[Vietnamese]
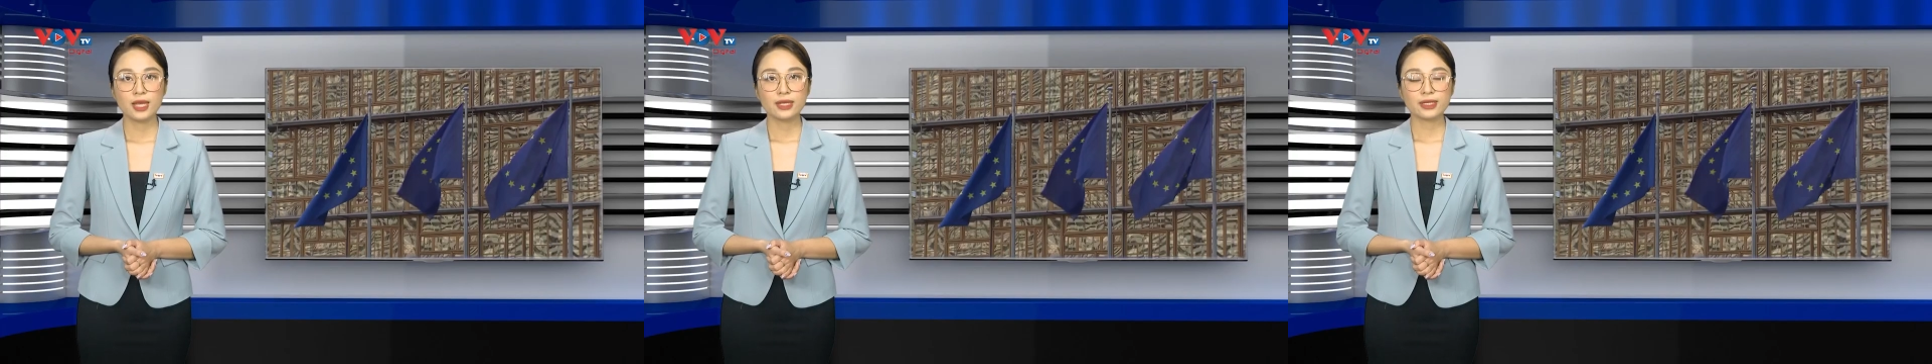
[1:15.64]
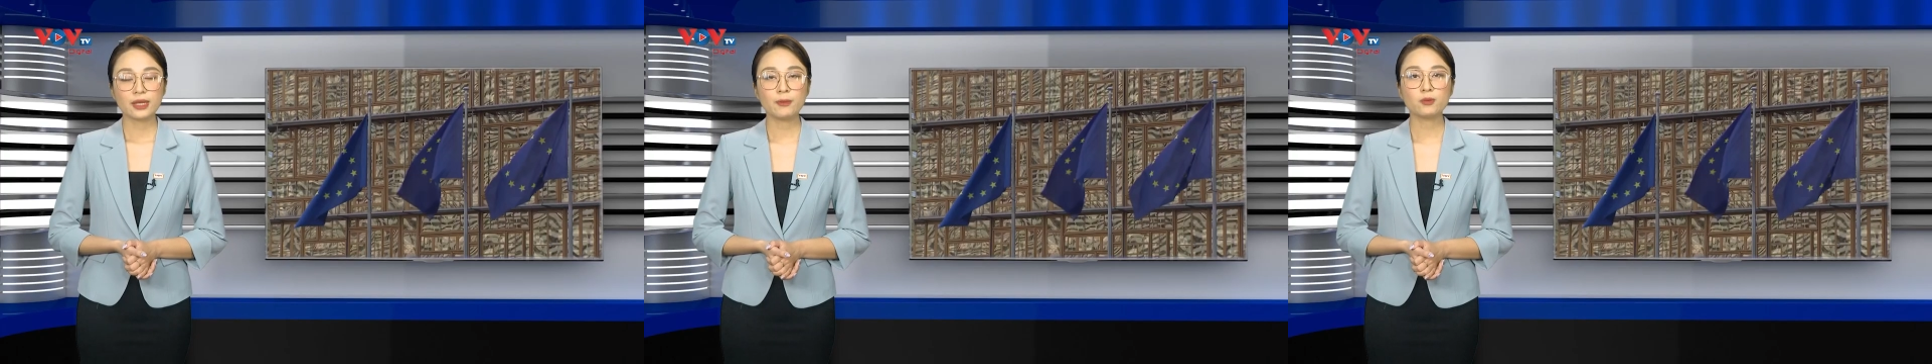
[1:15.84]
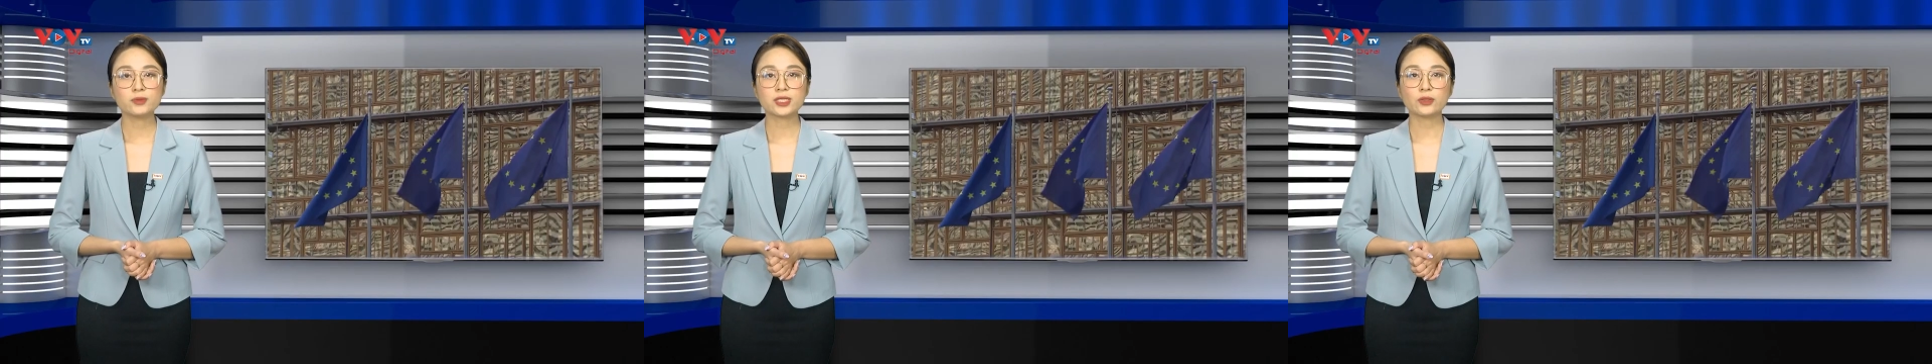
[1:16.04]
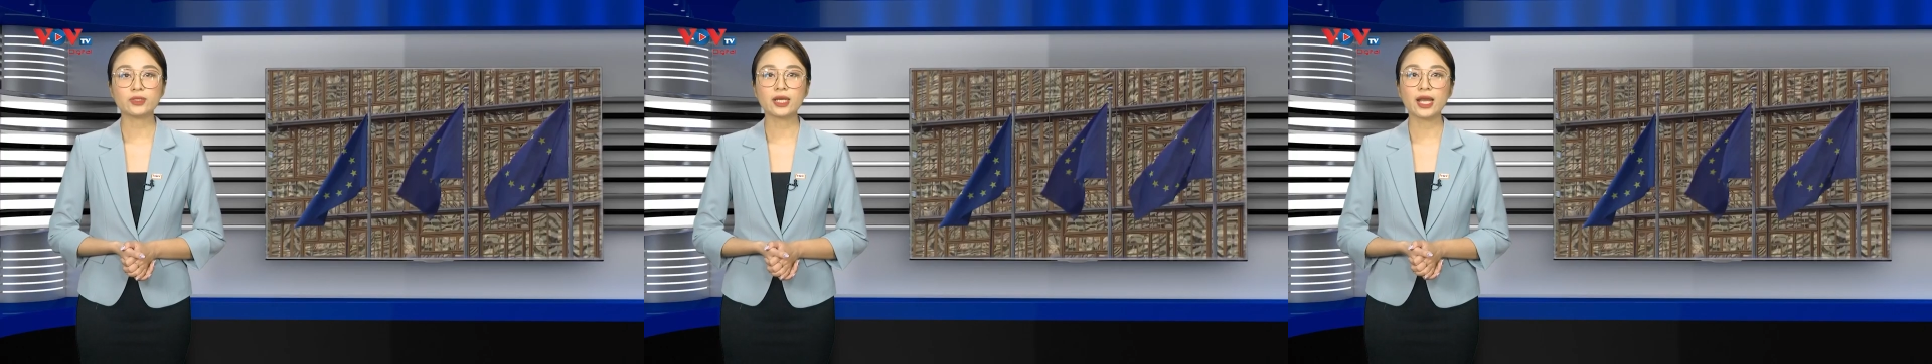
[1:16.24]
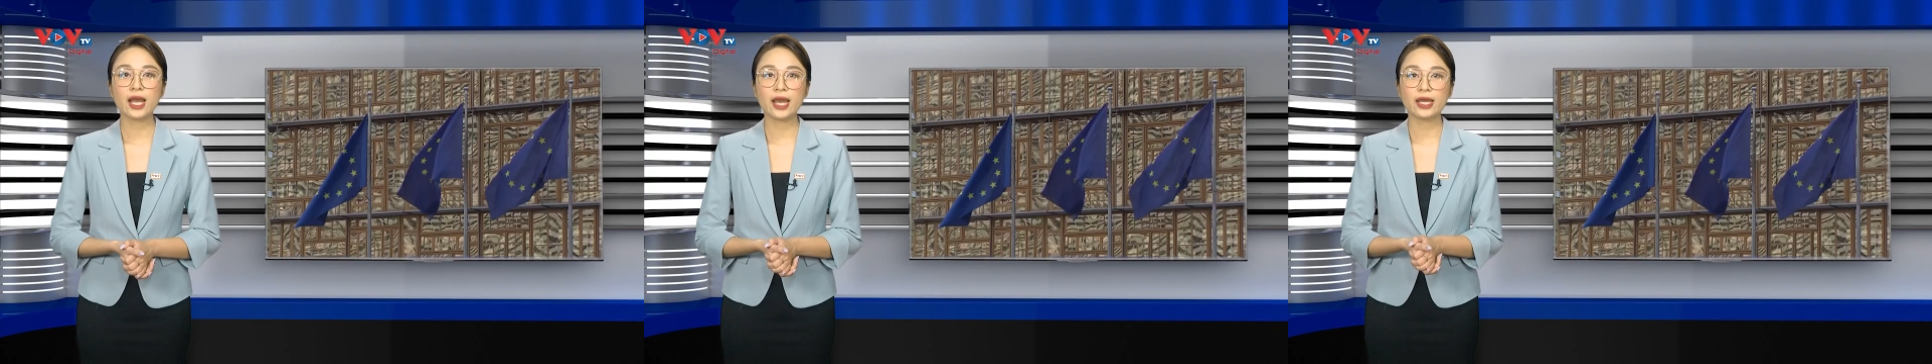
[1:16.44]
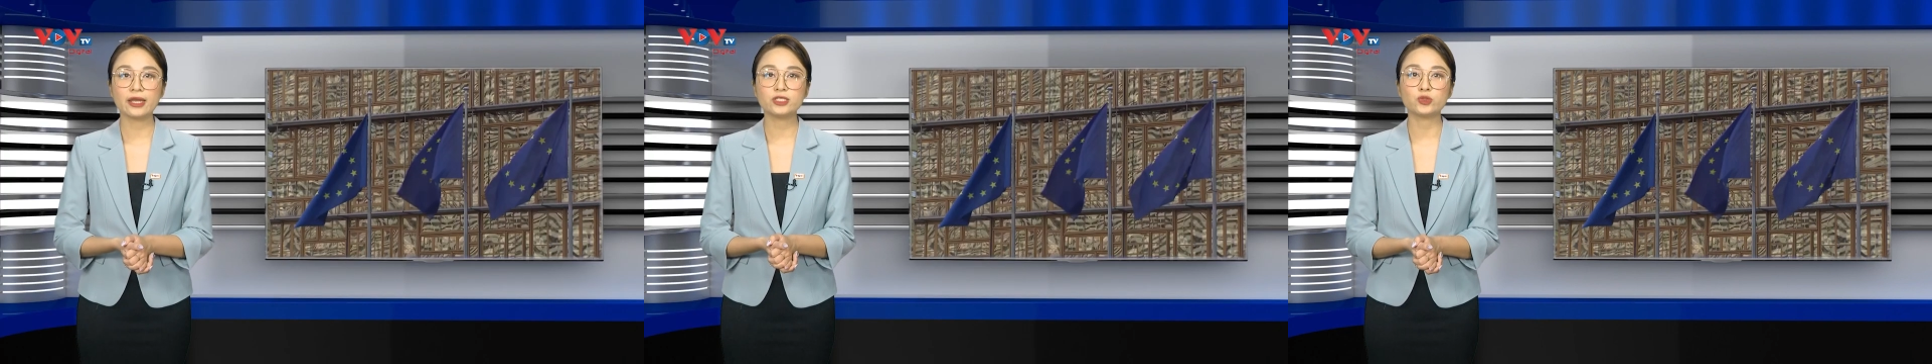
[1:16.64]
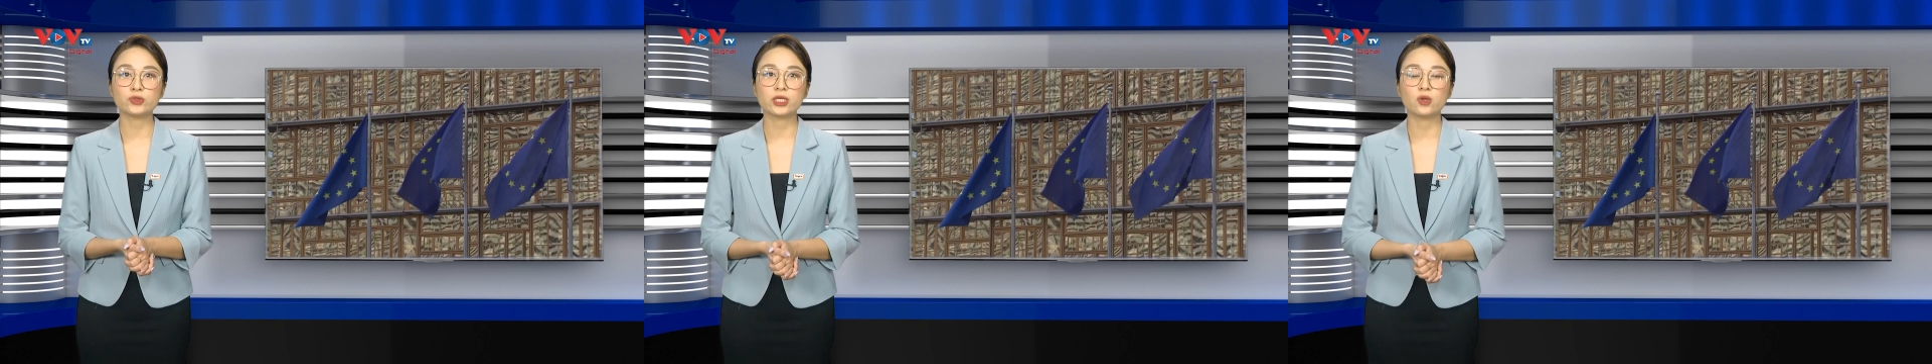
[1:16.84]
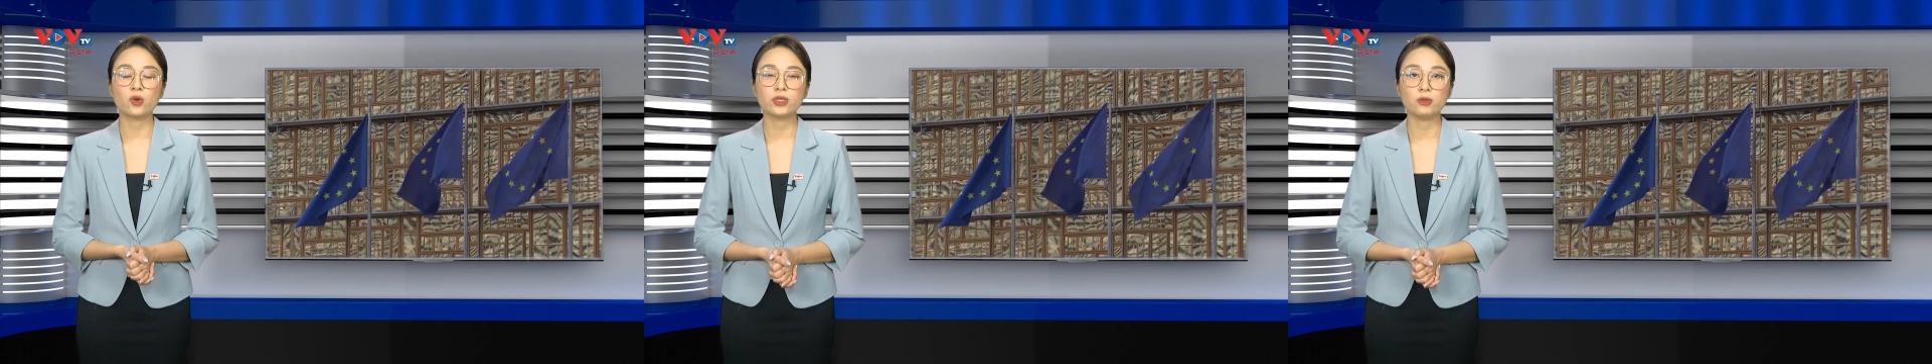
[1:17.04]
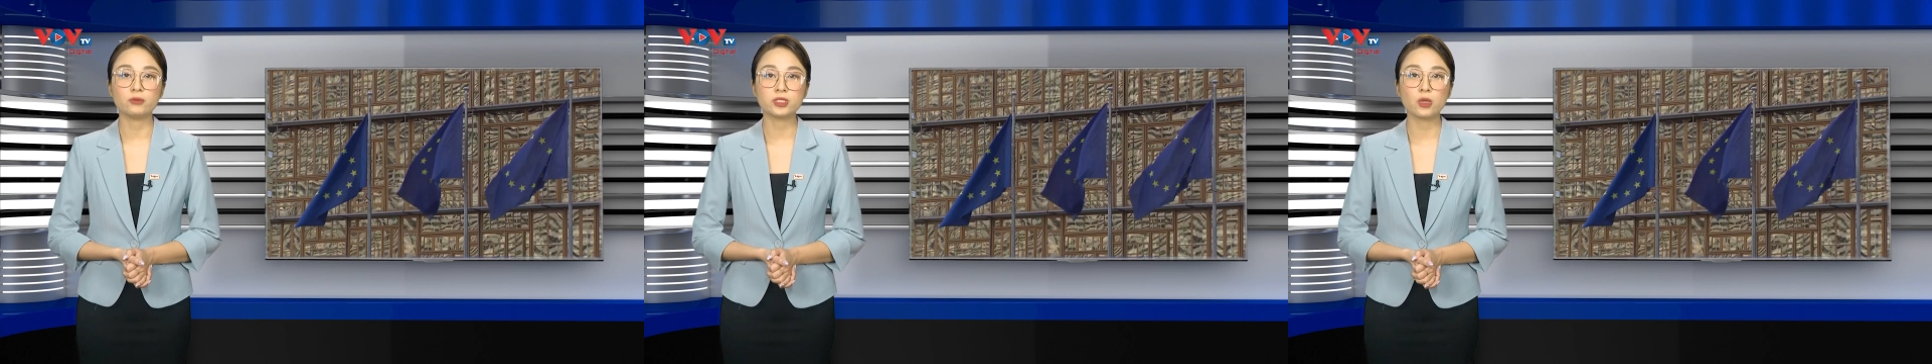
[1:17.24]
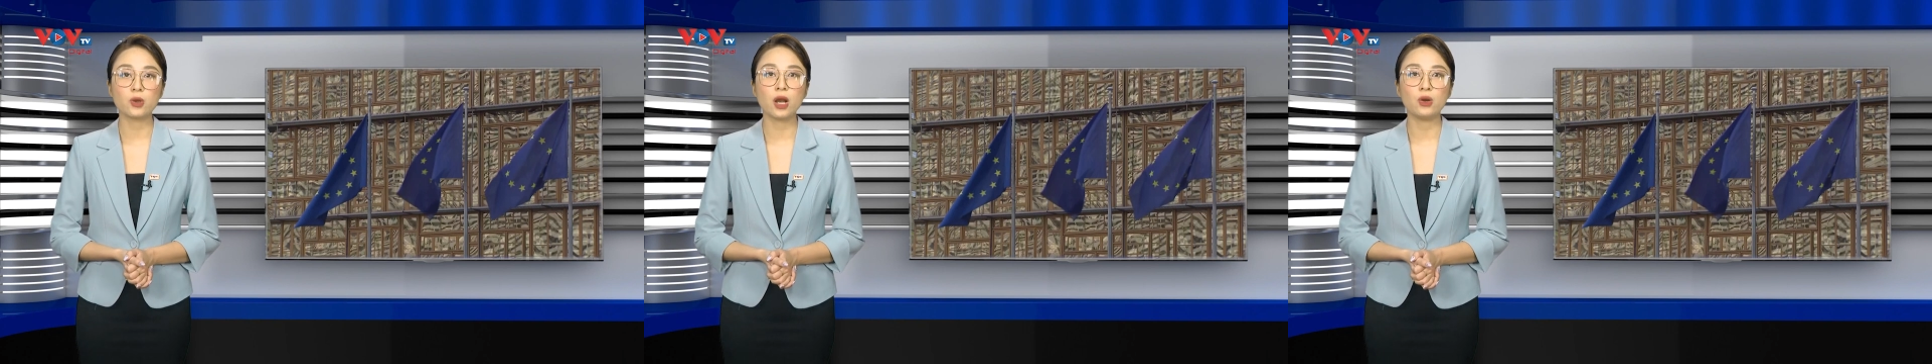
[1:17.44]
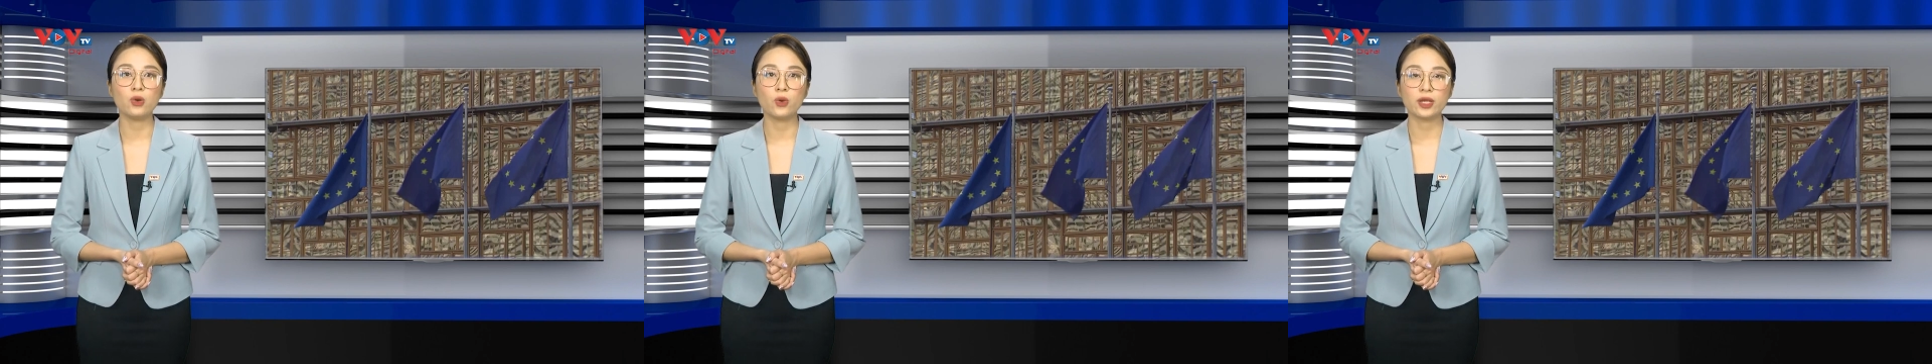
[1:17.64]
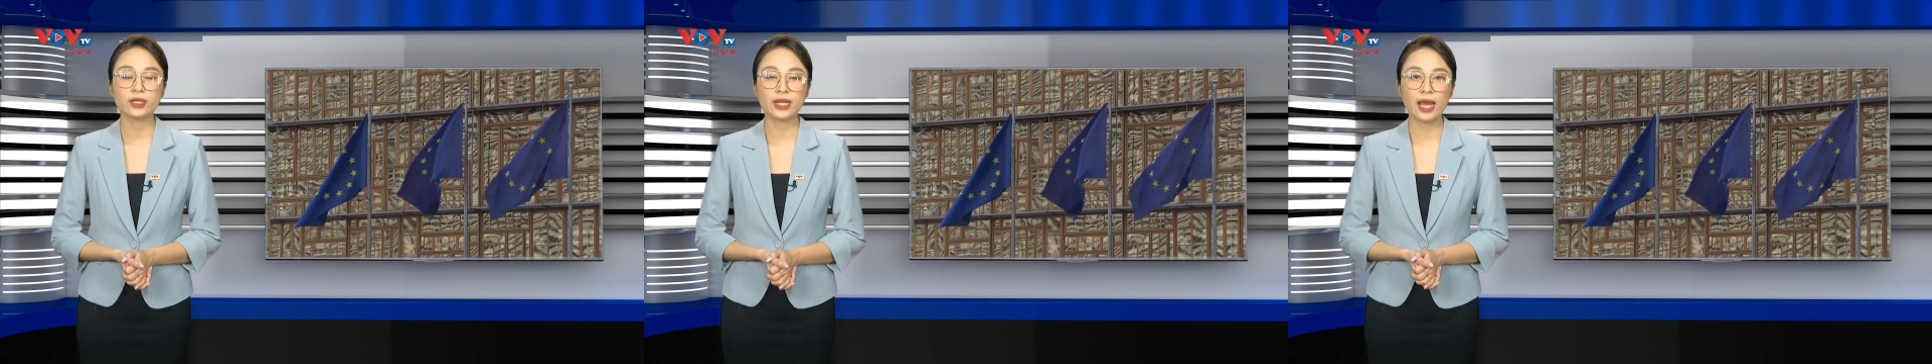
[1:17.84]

Ngày 6 tháng 2, Chủ tịch Hội đồng châu Âu